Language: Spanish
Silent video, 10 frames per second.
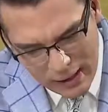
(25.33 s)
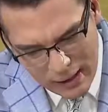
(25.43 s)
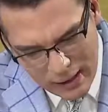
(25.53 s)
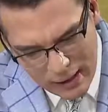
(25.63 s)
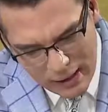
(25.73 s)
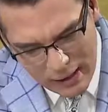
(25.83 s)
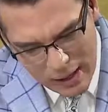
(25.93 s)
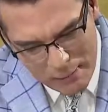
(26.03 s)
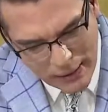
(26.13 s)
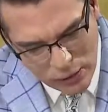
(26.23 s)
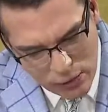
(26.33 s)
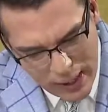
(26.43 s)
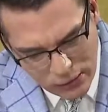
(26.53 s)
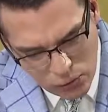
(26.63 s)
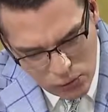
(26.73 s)
eh, el
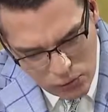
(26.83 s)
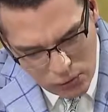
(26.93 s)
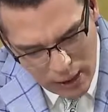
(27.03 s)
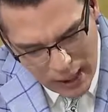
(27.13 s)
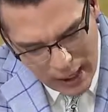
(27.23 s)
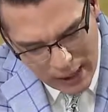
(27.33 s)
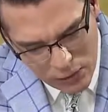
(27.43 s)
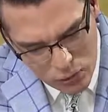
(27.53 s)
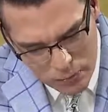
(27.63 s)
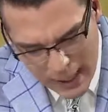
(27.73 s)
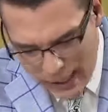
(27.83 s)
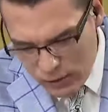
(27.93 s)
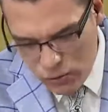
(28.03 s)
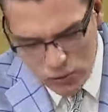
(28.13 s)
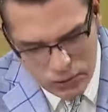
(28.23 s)
patronato a los
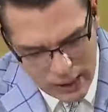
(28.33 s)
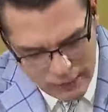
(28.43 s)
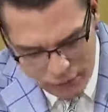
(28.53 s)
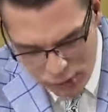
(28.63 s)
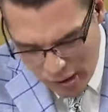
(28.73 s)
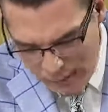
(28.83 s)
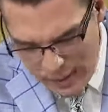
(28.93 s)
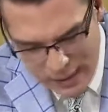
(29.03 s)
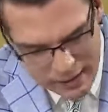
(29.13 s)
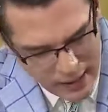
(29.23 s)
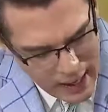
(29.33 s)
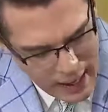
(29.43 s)
bancos, al Infonavit,